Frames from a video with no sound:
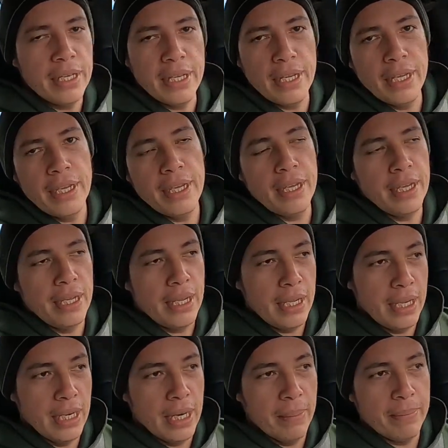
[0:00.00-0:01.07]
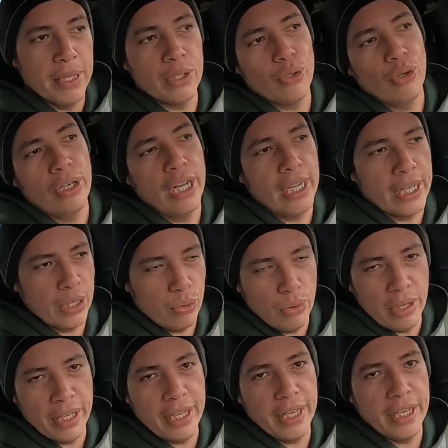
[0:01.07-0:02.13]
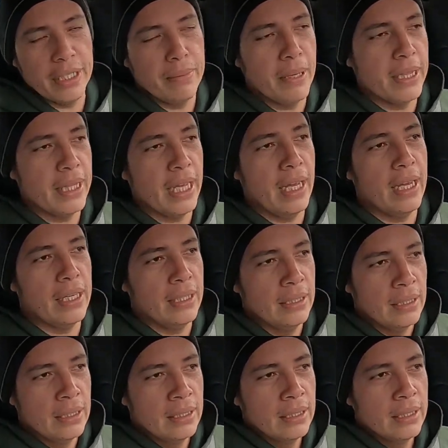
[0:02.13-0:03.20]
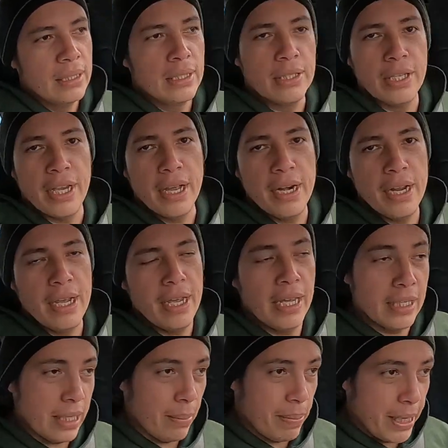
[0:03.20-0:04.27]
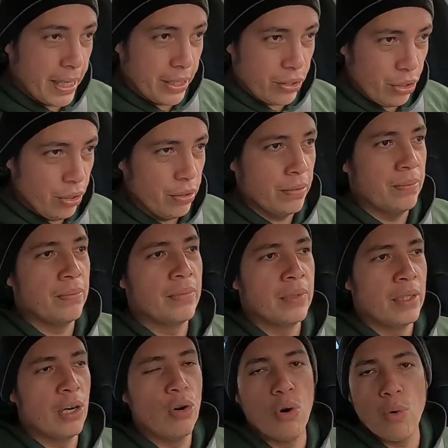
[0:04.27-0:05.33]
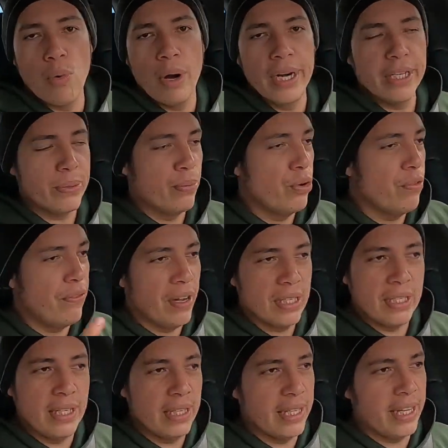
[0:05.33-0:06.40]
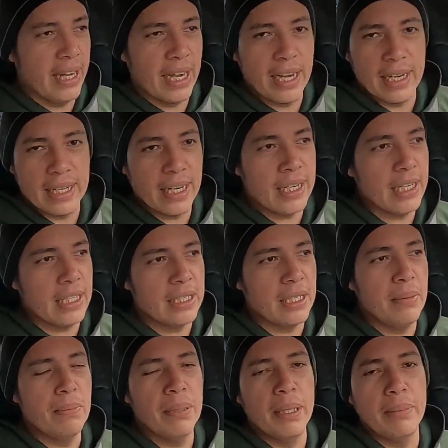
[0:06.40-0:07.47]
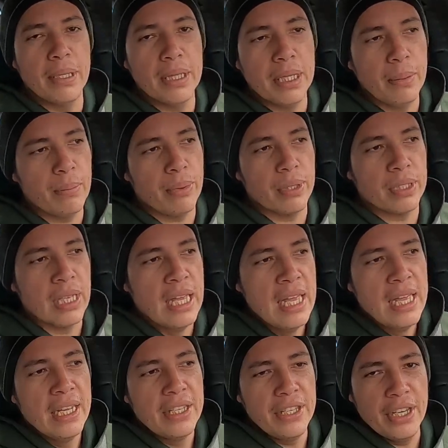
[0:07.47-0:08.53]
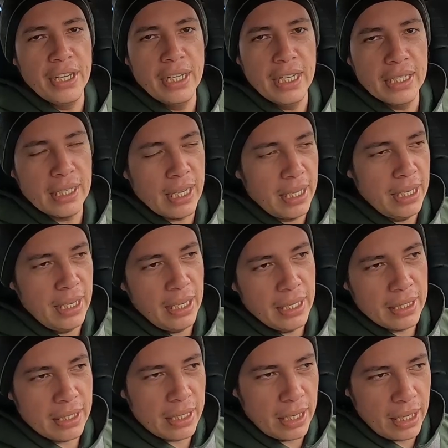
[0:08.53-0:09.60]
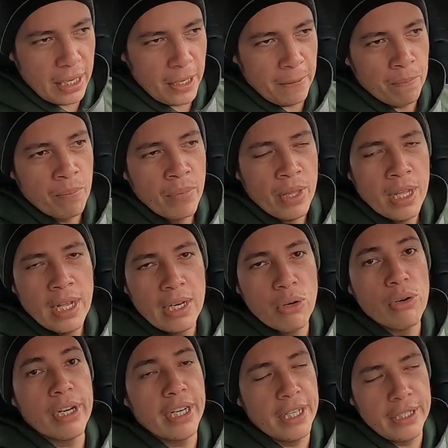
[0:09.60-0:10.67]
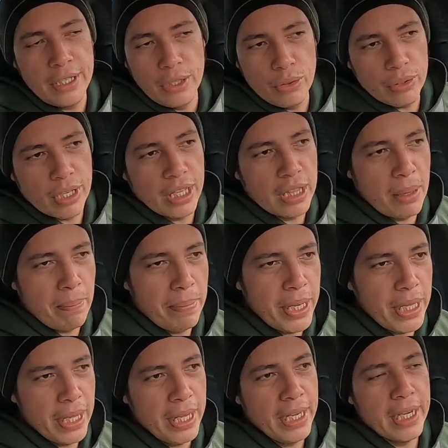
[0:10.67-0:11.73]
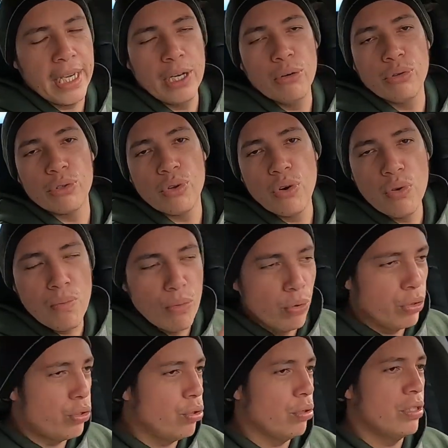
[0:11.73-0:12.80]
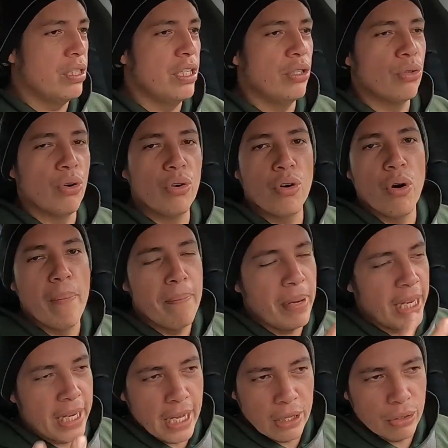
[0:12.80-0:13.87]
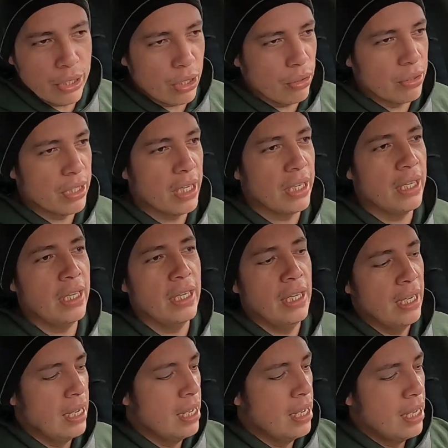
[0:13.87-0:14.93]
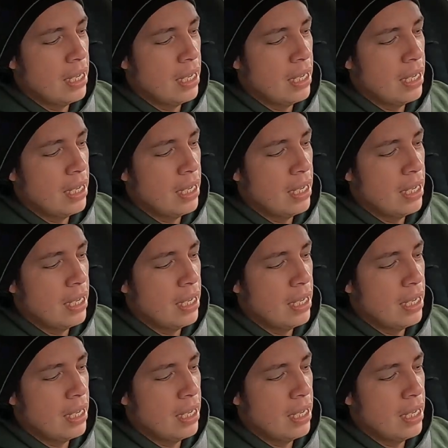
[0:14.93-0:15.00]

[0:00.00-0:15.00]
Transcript: y, y la persona que tú le quieres mandar tiene esa aplicación, lo cual es muy fácil de agarrarla, simplemente pues llenas ahí este los requisitos que te piden, que no son muchos ni son complicados de conseguir